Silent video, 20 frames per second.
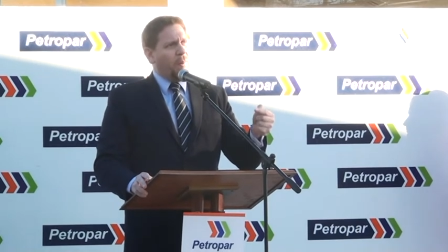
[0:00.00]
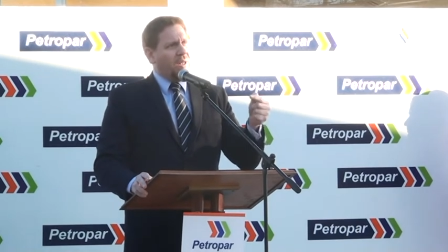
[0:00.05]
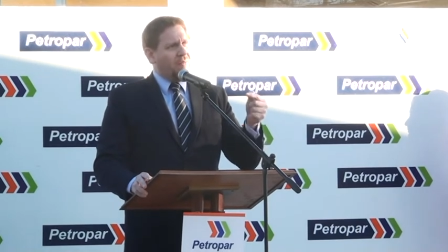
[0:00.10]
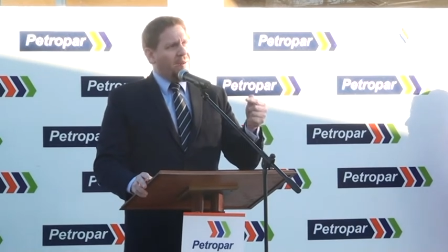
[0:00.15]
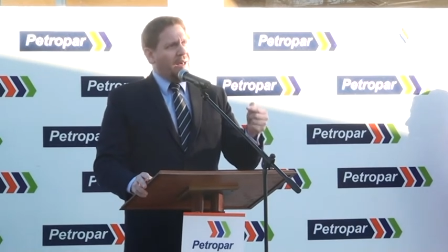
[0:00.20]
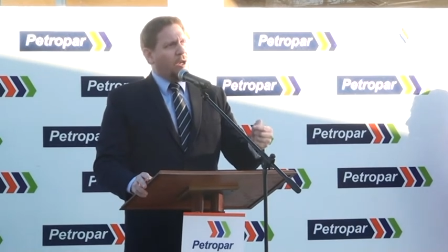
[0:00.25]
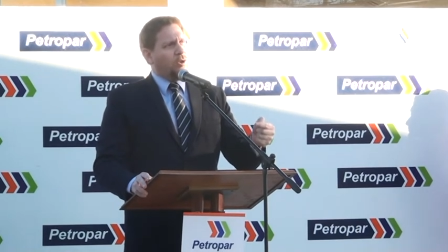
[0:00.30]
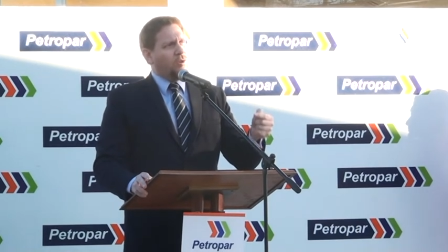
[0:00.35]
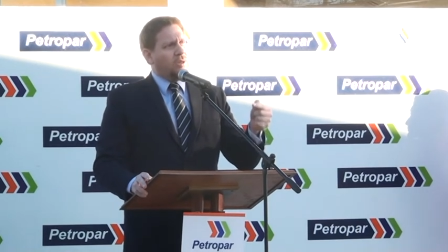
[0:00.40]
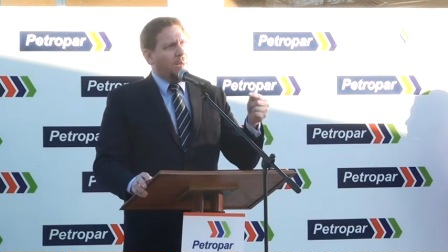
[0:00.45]

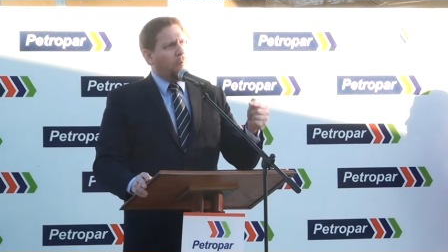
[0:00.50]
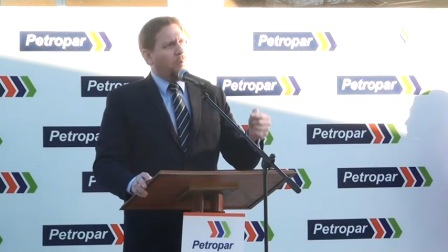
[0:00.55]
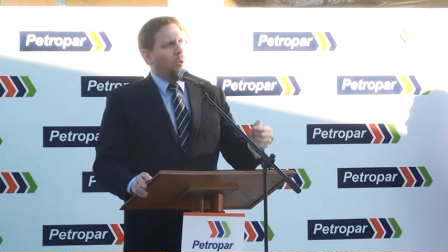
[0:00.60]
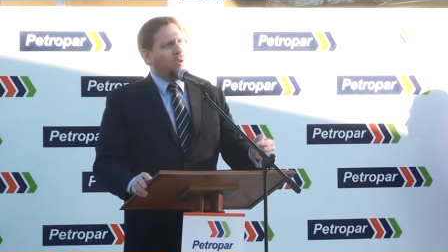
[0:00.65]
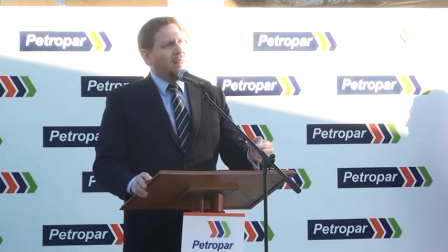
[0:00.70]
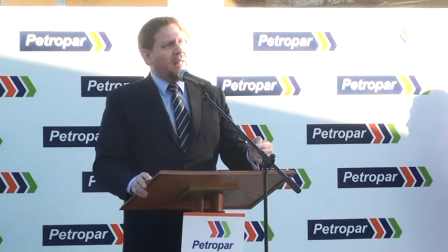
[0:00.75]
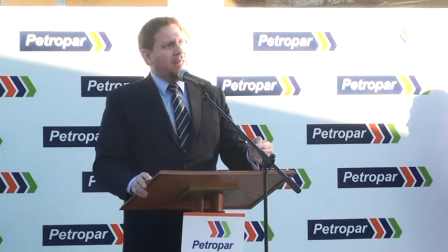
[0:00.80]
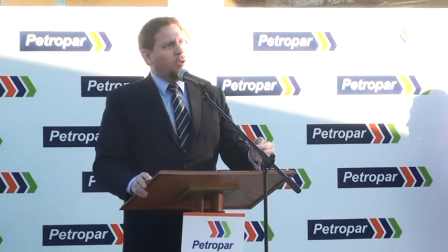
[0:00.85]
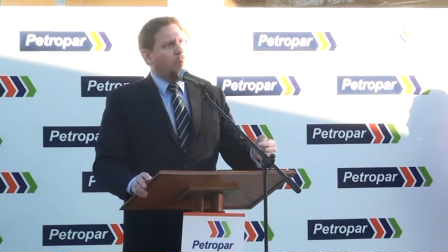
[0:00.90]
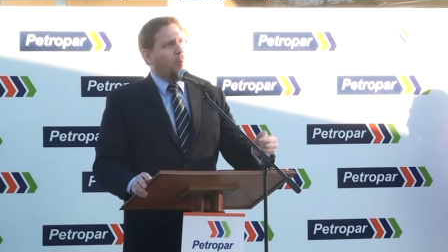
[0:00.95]
privado está
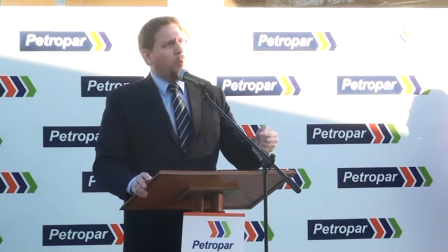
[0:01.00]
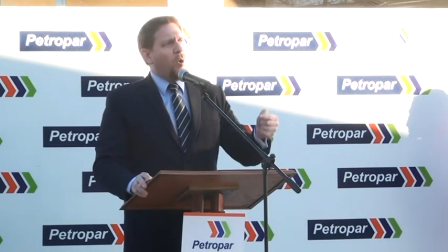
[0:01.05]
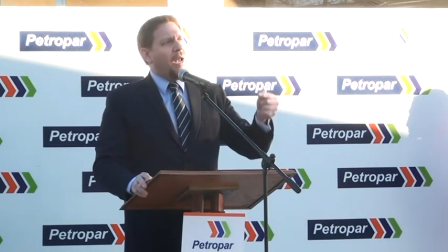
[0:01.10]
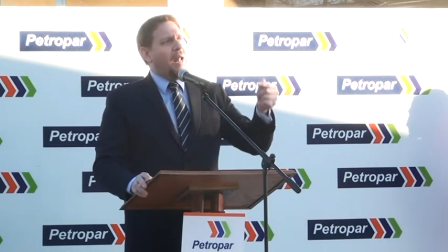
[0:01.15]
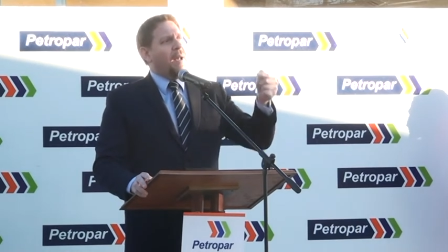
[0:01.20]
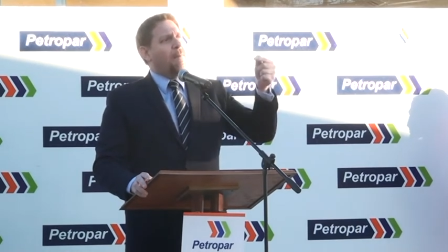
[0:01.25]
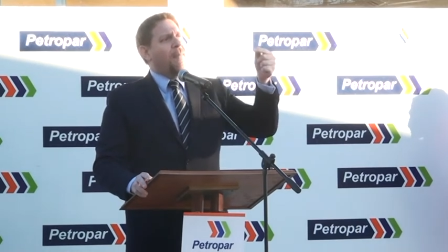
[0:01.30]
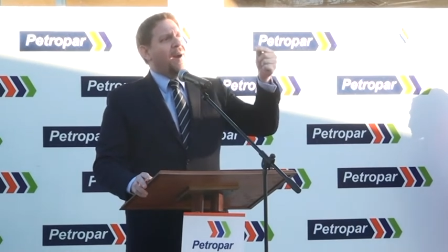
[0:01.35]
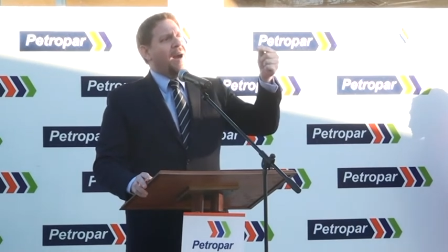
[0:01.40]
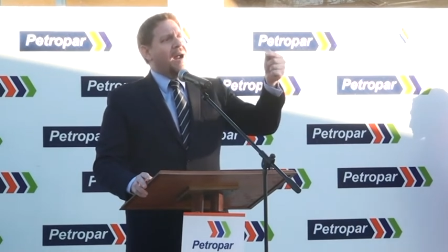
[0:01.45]
apostando por
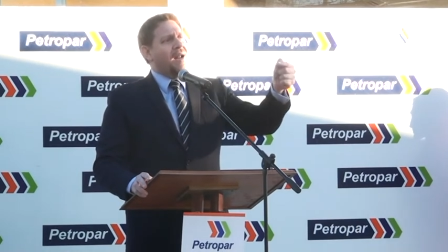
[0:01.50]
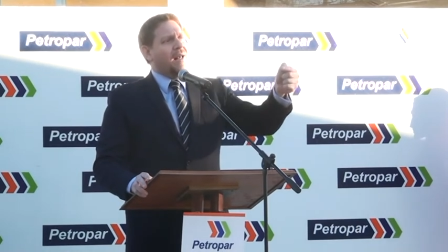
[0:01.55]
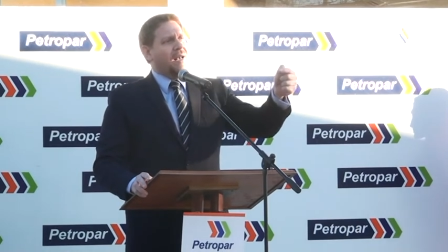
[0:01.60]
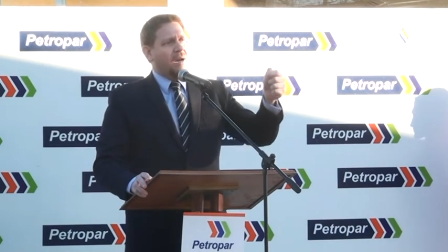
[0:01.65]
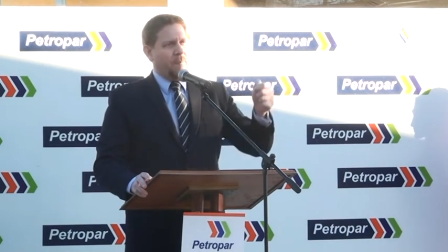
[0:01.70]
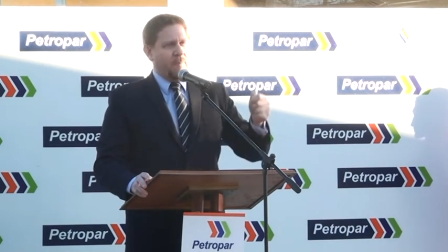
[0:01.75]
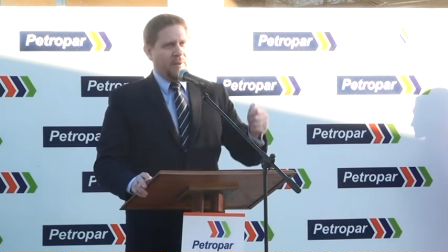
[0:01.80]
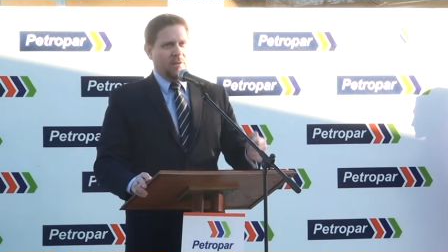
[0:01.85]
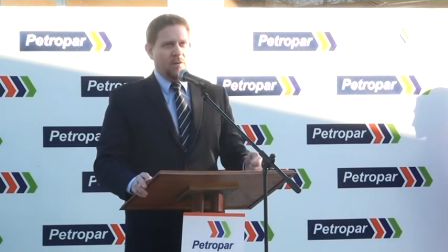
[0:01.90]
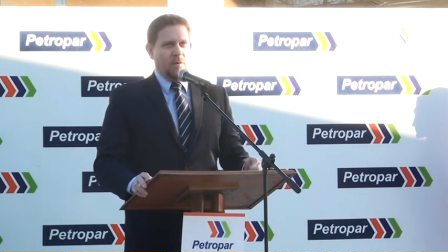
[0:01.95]
la
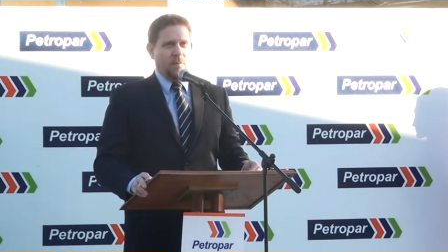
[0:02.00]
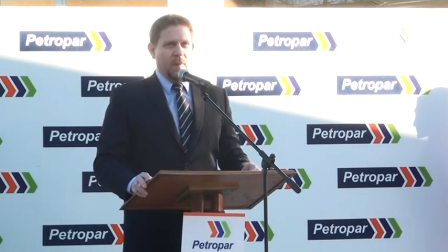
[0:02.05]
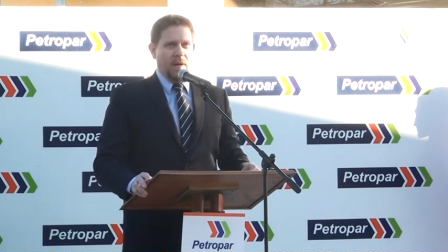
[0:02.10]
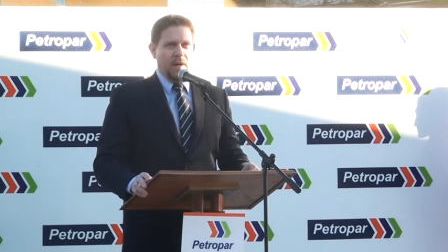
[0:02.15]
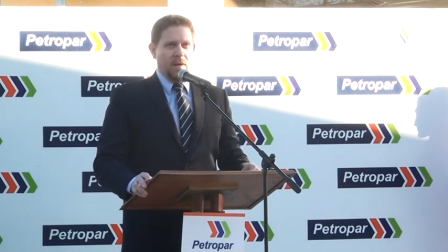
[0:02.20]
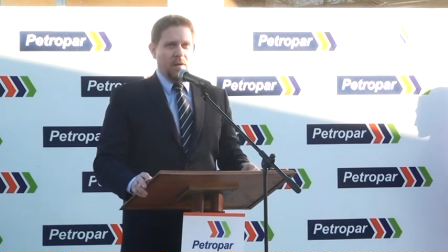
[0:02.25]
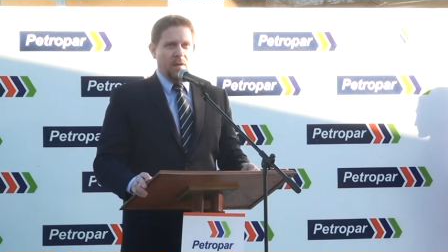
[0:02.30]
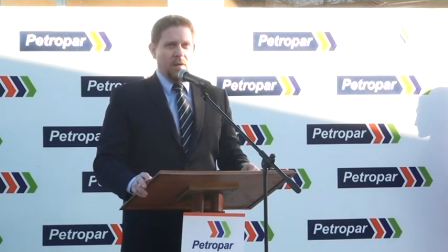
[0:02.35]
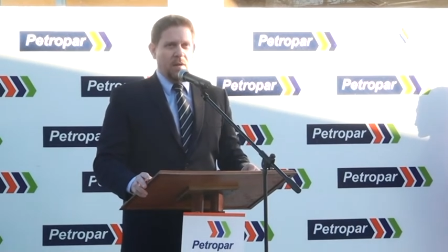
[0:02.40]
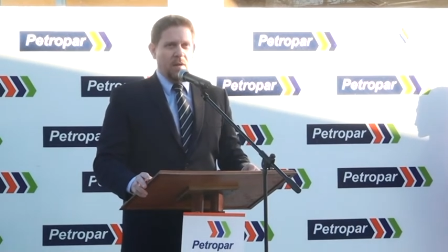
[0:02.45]
marca Petropar,